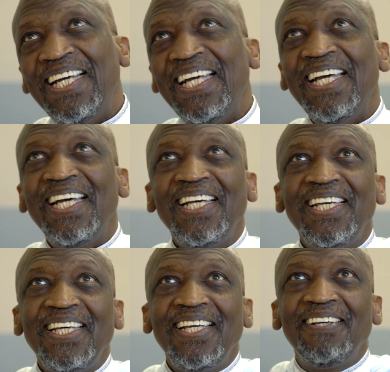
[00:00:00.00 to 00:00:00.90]
Et
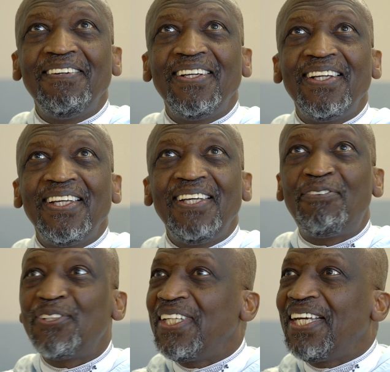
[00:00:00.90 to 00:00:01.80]
ils
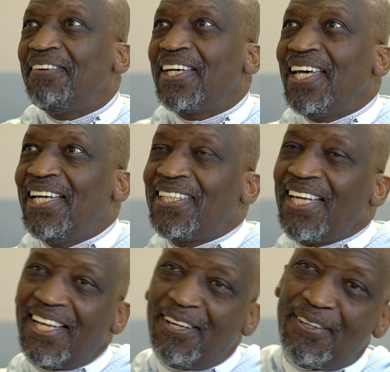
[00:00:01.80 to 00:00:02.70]
vont dire il y avait
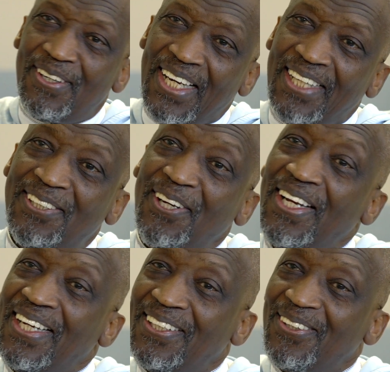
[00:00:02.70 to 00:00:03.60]
un
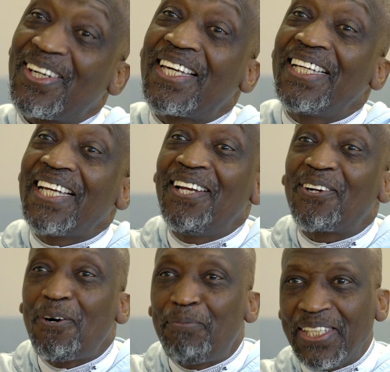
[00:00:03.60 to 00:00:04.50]
tel, donc, qui était à
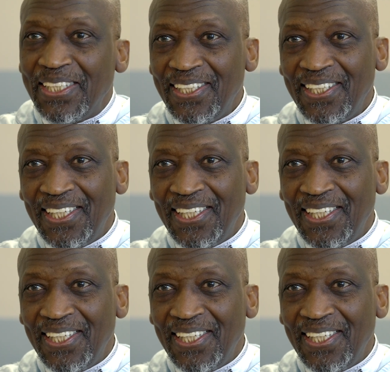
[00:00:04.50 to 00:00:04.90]
leur compagnie.